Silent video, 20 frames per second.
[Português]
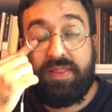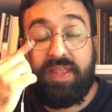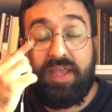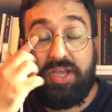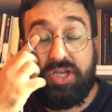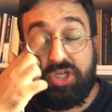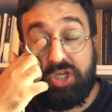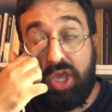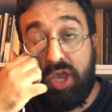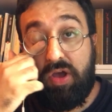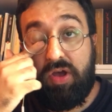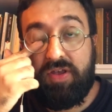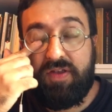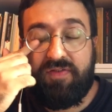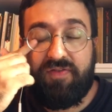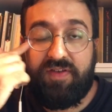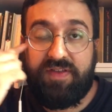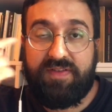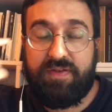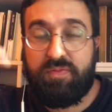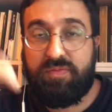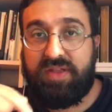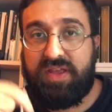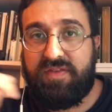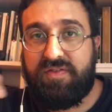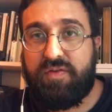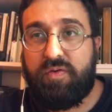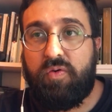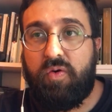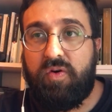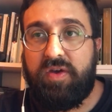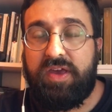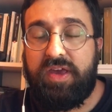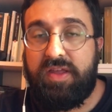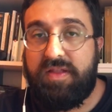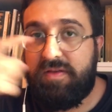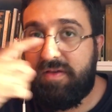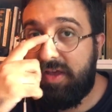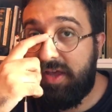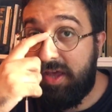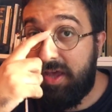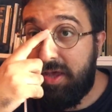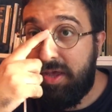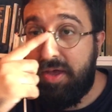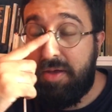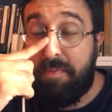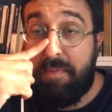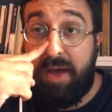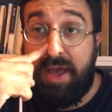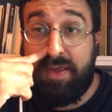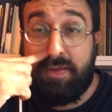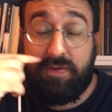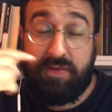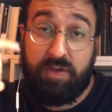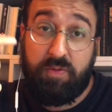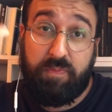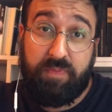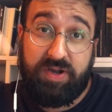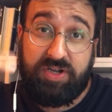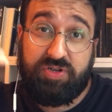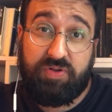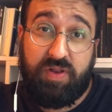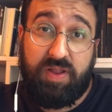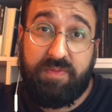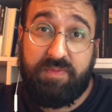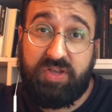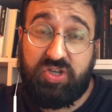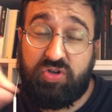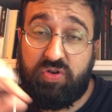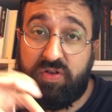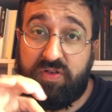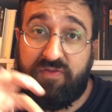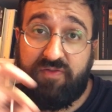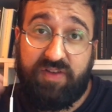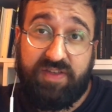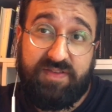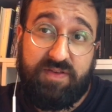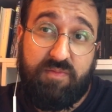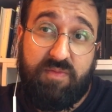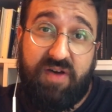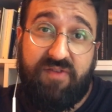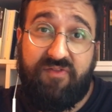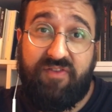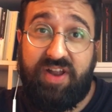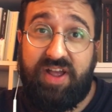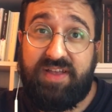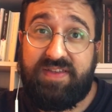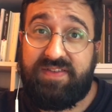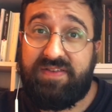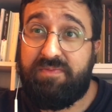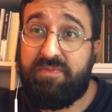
Tem gente que gosta de fazer um texto corrido, mas eu particularmente gosto de fazer uma frase.